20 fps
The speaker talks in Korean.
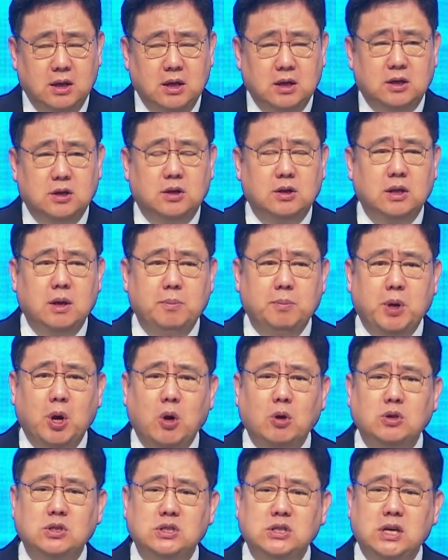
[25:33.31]
그러나
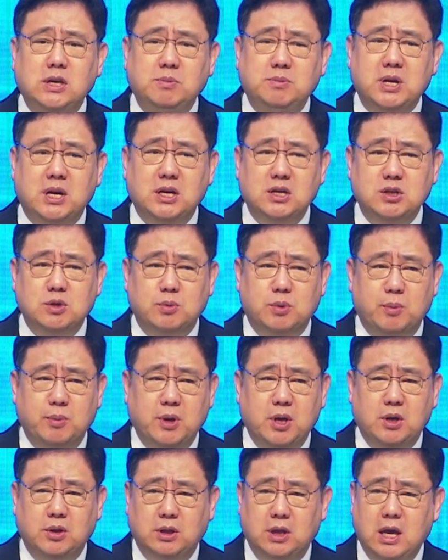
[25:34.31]
평지의 입장에서
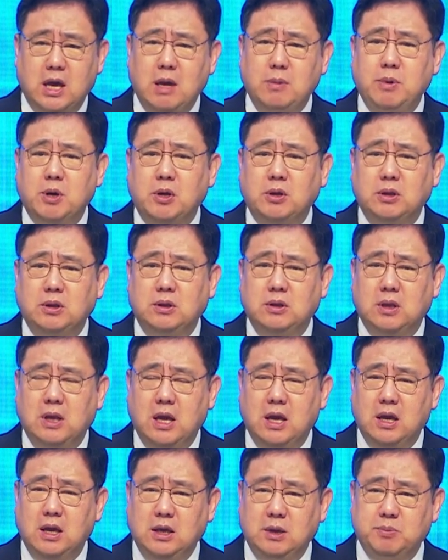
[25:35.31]
보면
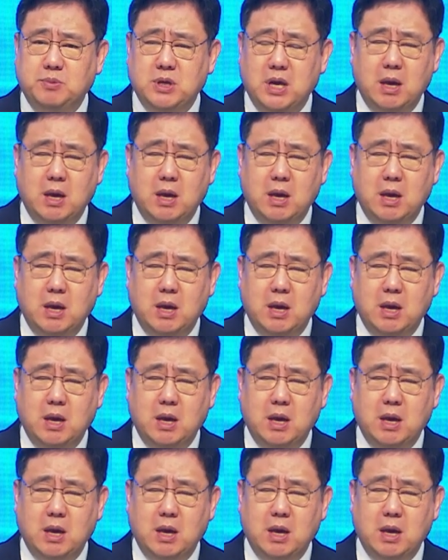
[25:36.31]
해변에